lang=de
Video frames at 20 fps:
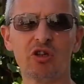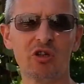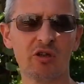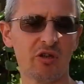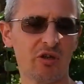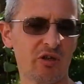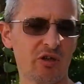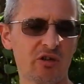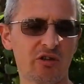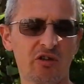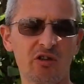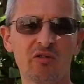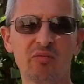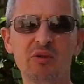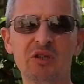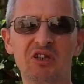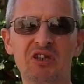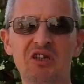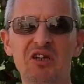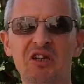äh, dass
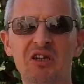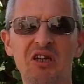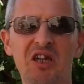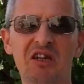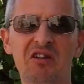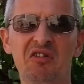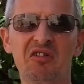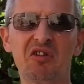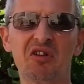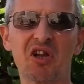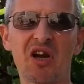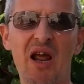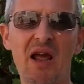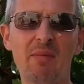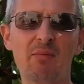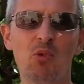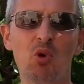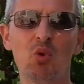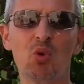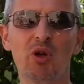wir die nächsten drei
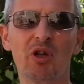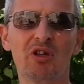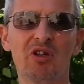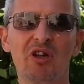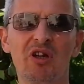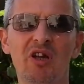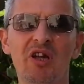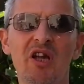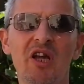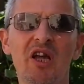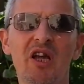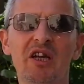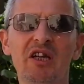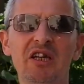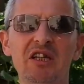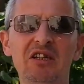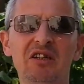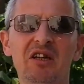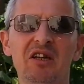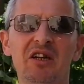Monate
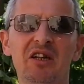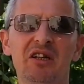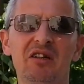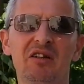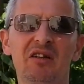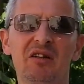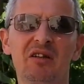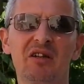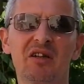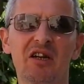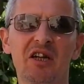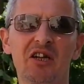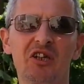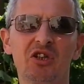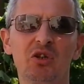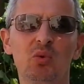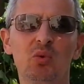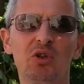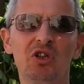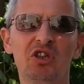
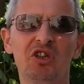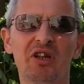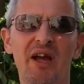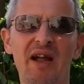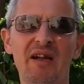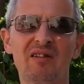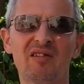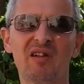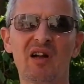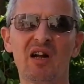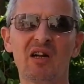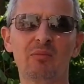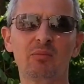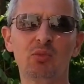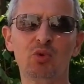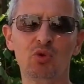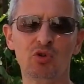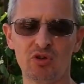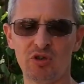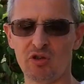Internetrechnung nicht einzahlen
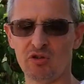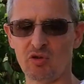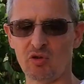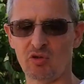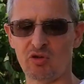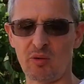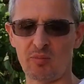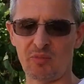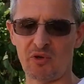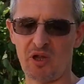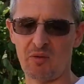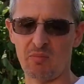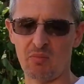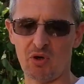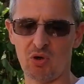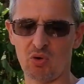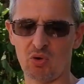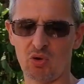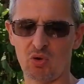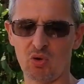müssen. Also
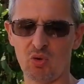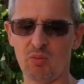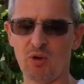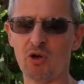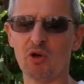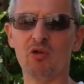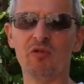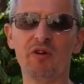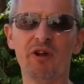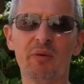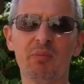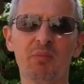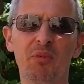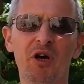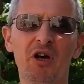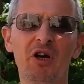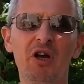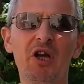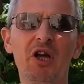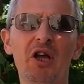September, Oktober,
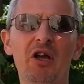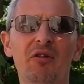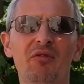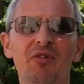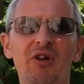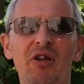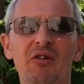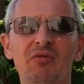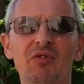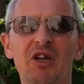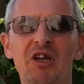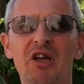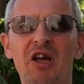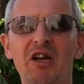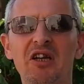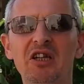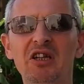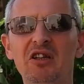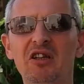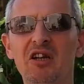November werden wir
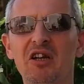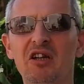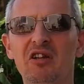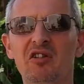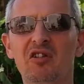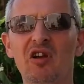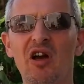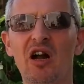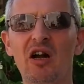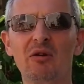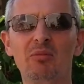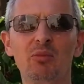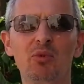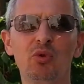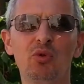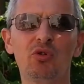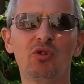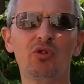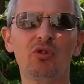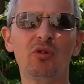kein Internet zahlen
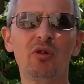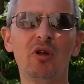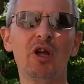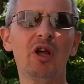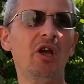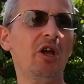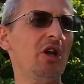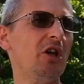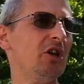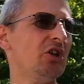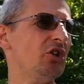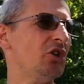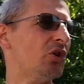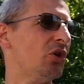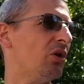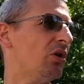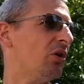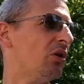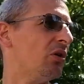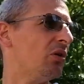müssen. Ich, äh,
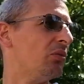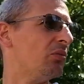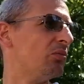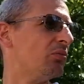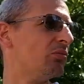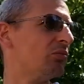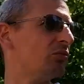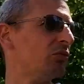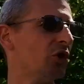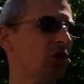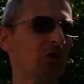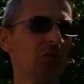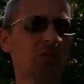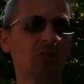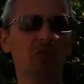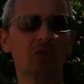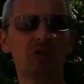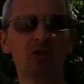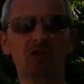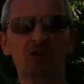ja,
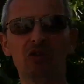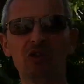jetzt